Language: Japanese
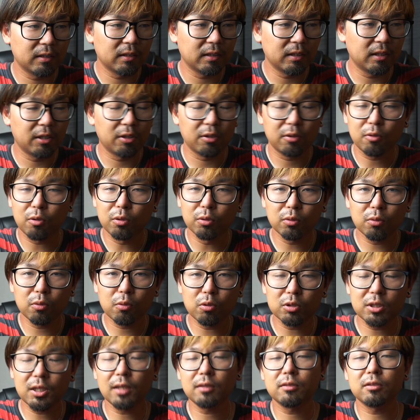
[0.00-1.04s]
えー、この
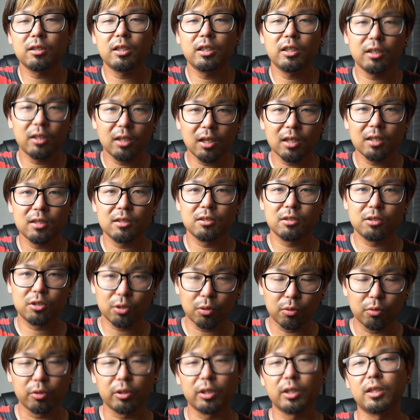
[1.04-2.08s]
5作品が
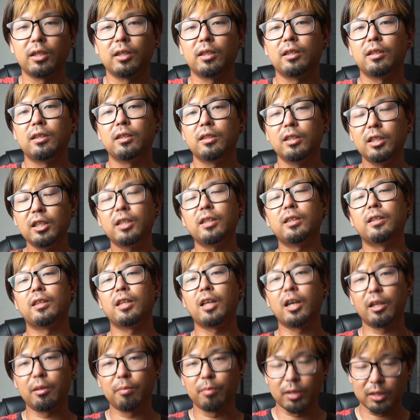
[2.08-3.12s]
上位に
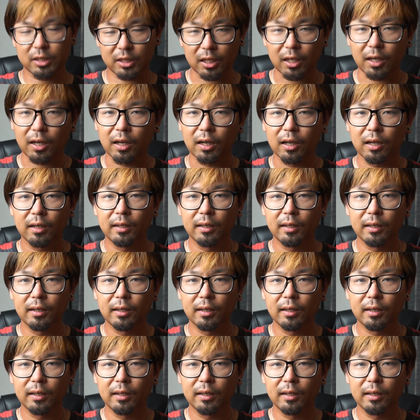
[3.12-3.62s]
なりました